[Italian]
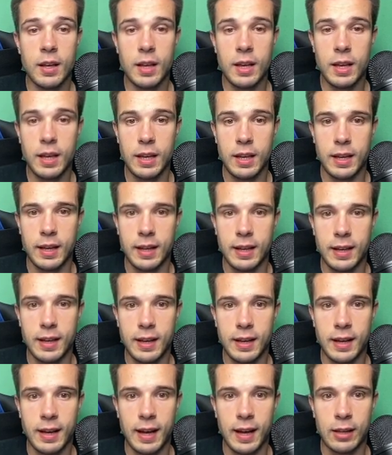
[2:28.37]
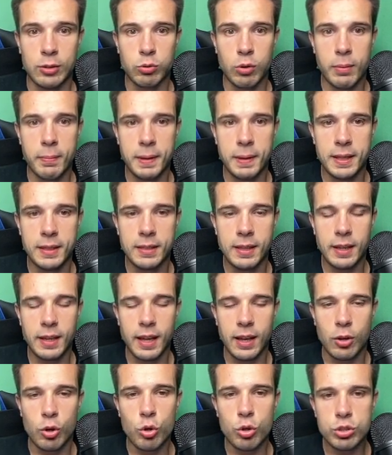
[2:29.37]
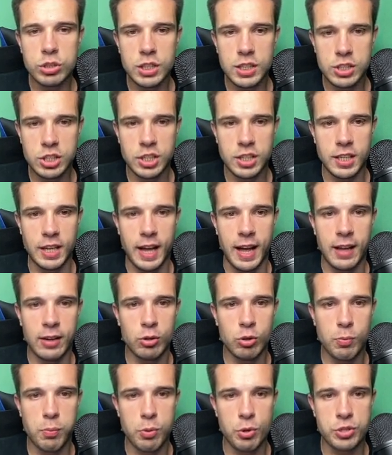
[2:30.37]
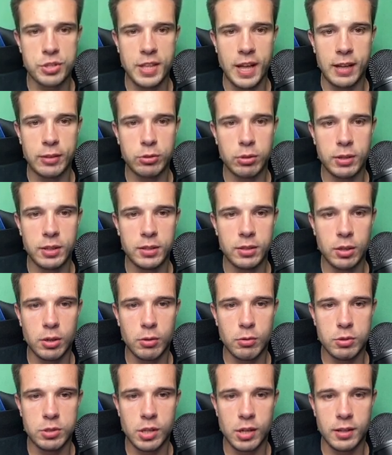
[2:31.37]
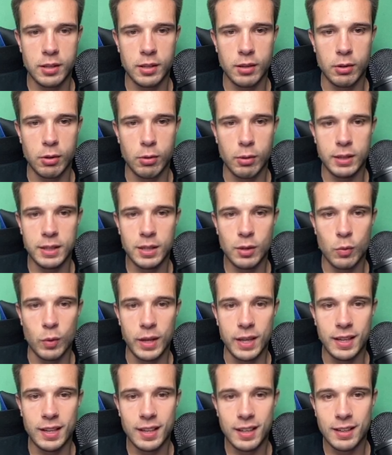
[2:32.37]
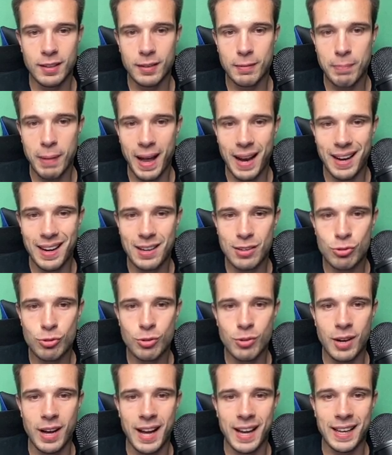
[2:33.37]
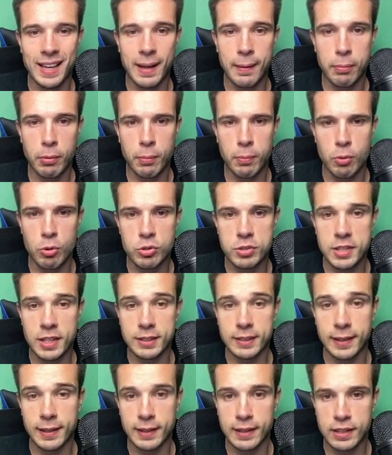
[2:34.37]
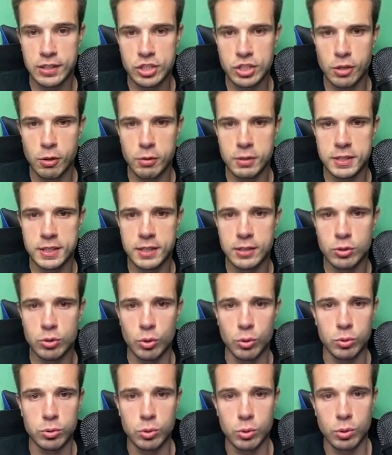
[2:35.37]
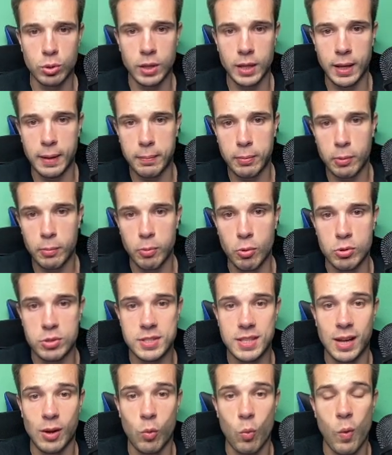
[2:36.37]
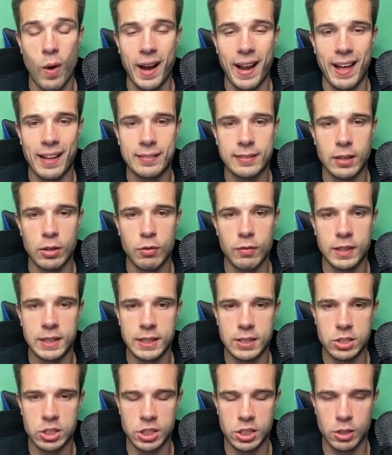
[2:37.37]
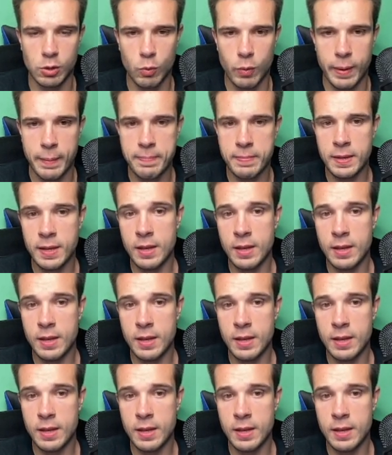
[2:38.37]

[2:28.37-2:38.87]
E eh, attualmente che cosa ci hanno postato all'interno di questo articolo? Guardate qui, Parlano anche la proposta 3568 e la proposta 4095.